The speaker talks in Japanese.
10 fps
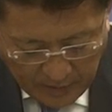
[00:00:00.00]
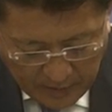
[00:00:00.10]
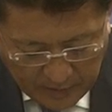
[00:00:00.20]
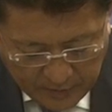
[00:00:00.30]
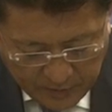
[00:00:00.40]

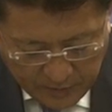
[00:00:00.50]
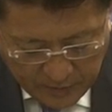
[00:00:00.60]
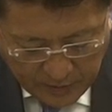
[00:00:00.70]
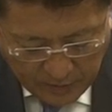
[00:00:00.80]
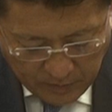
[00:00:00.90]
受
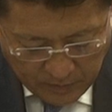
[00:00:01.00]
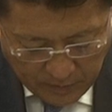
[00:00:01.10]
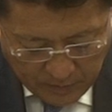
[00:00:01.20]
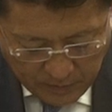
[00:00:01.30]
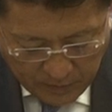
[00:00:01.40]
注者
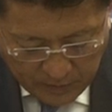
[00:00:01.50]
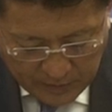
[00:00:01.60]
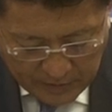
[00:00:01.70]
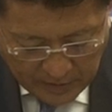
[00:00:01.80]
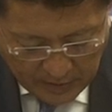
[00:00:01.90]
と協
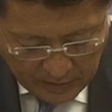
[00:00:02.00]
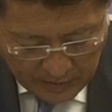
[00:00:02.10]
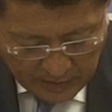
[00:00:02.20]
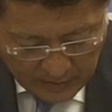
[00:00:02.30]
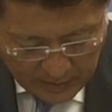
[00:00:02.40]
議した結
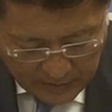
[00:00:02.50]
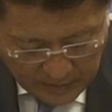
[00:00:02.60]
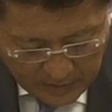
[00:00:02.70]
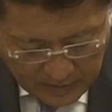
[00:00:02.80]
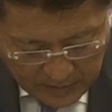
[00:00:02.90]
果
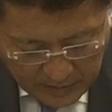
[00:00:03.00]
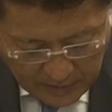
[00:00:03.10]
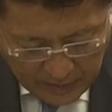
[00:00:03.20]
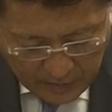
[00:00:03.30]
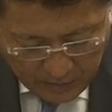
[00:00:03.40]

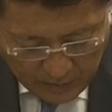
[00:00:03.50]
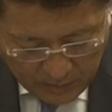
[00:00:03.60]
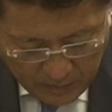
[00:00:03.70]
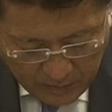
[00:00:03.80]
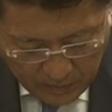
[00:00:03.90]
変
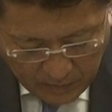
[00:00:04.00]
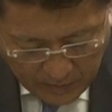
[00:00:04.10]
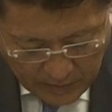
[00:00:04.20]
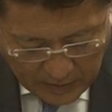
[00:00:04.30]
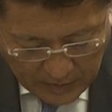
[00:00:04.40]
更後の
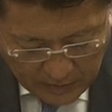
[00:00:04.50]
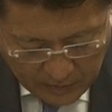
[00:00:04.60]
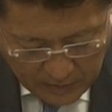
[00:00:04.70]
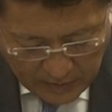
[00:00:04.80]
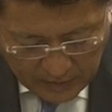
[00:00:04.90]
契
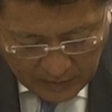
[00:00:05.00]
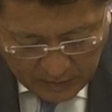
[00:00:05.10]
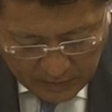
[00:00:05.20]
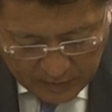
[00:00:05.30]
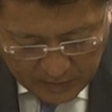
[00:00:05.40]
約金
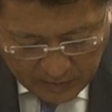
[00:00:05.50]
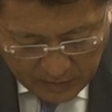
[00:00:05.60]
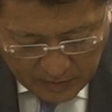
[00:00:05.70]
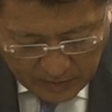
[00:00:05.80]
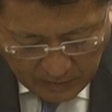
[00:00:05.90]
額について